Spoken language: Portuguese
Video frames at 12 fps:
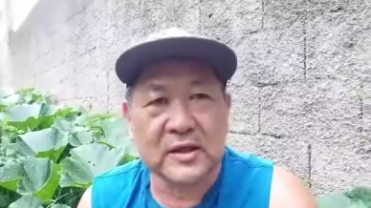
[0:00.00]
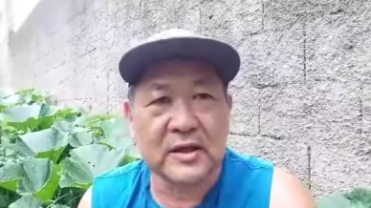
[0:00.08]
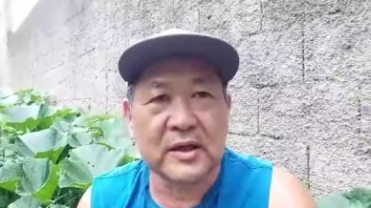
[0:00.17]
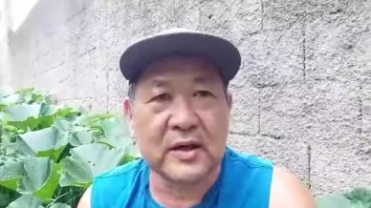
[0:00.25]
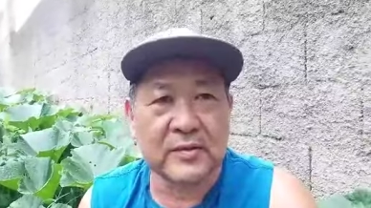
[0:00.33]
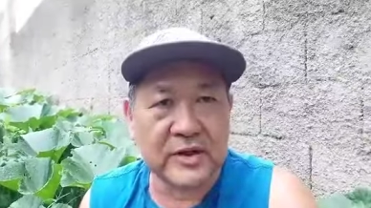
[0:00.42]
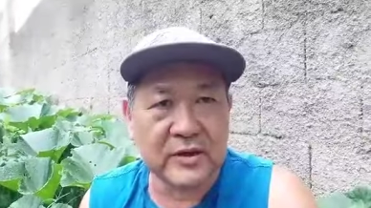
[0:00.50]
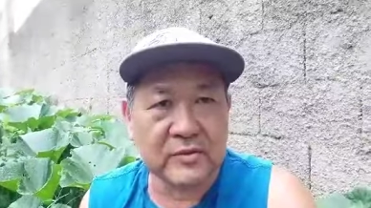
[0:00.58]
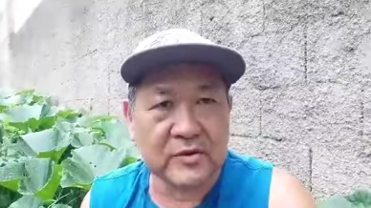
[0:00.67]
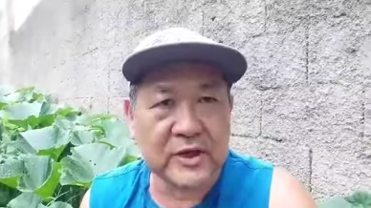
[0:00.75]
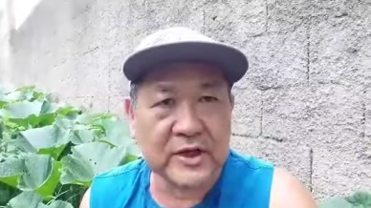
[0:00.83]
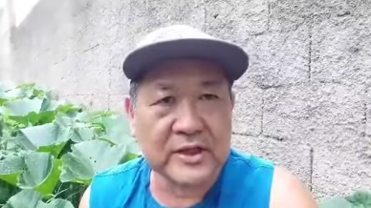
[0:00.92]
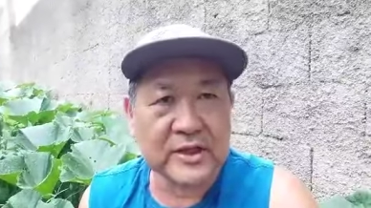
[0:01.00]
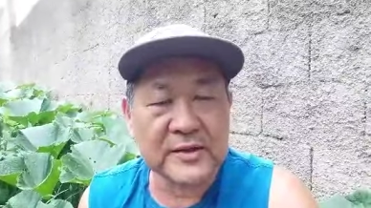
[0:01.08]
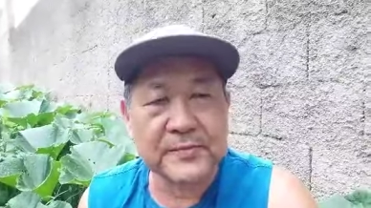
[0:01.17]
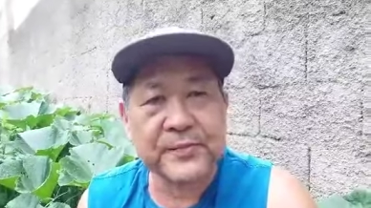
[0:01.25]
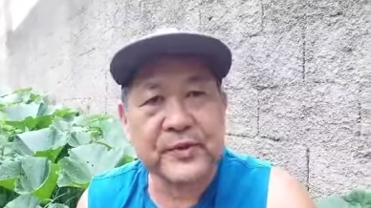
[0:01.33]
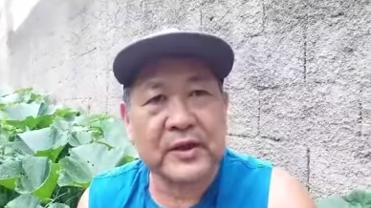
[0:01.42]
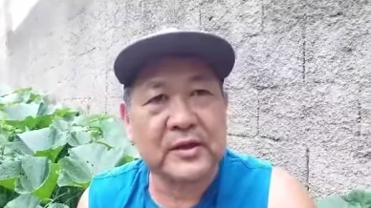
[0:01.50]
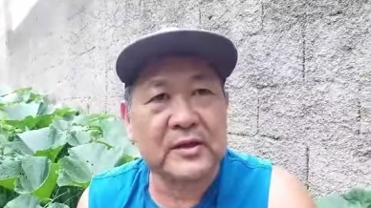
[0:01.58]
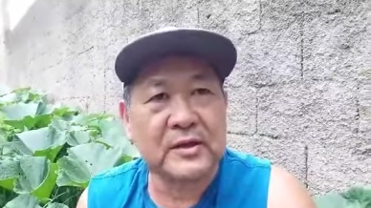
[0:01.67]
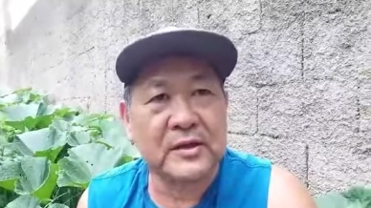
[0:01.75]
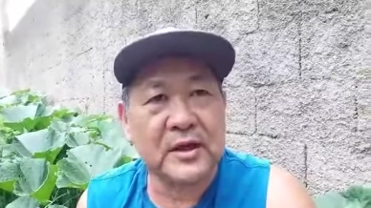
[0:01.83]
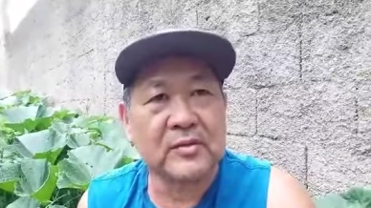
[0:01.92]
Eh, a mini moranga
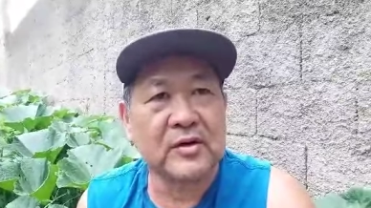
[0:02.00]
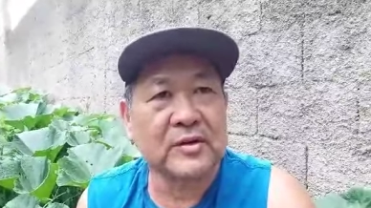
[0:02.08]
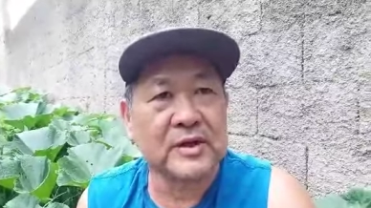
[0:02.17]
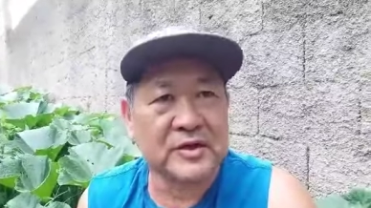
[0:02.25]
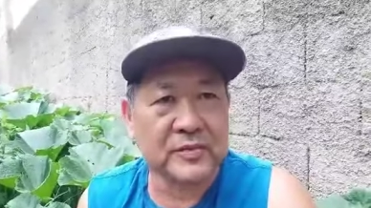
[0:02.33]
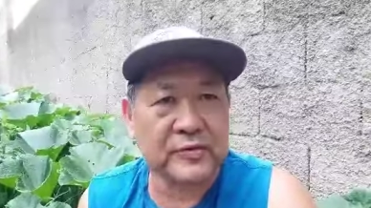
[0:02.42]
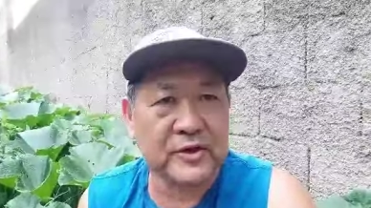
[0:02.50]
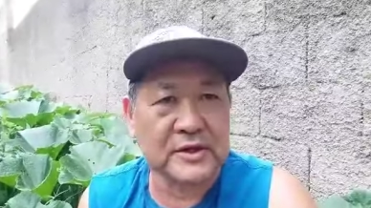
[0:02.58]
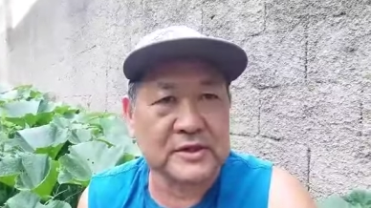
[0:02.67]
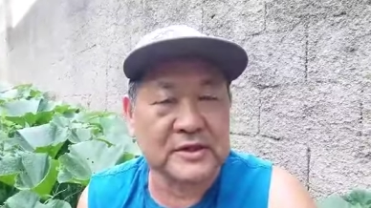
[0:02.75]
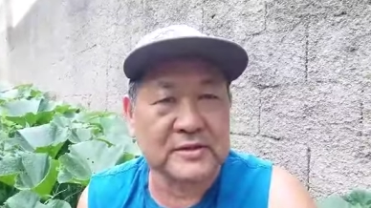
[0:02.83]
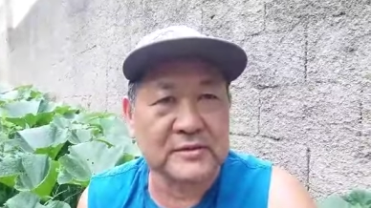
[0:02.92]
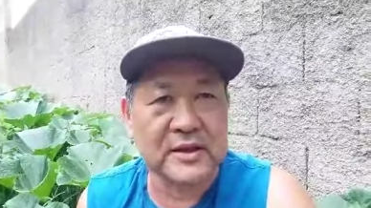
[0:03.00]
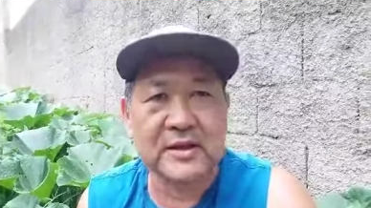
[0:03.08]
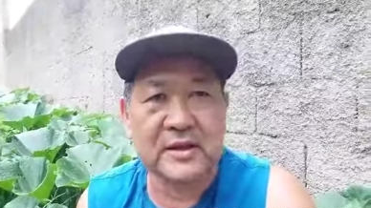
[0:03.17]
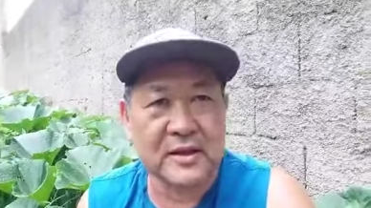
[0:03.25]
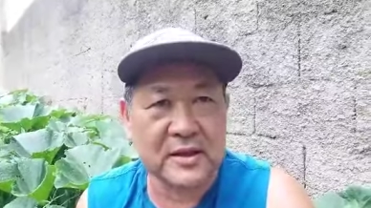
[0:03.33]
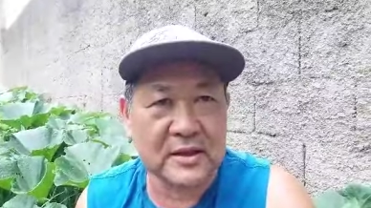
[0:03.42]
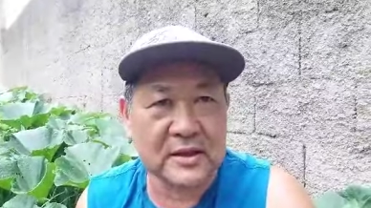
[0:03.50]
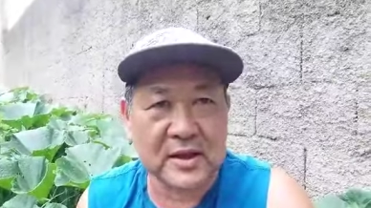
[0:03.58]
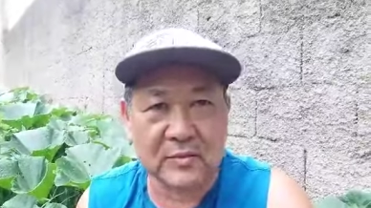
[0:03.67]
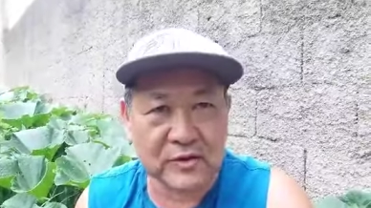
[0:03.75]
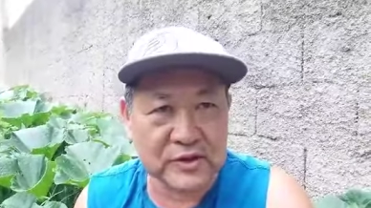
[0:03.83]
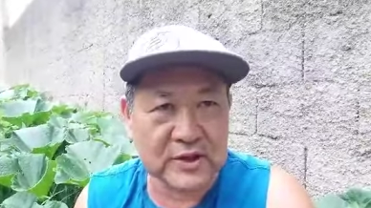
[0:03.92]
e a abóbora japonesa, né? A
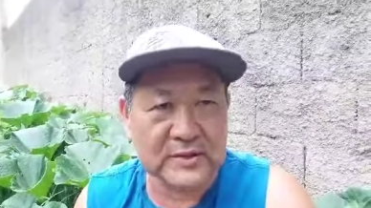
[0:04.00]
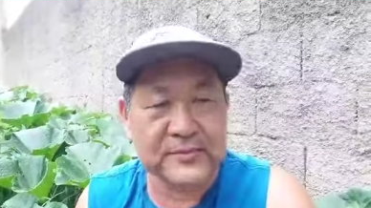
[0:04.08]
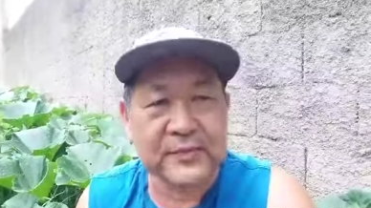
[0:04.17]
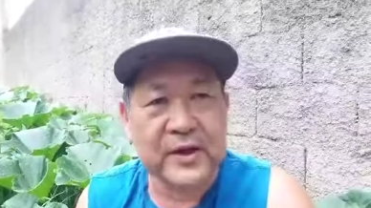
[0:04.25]
cabotiã.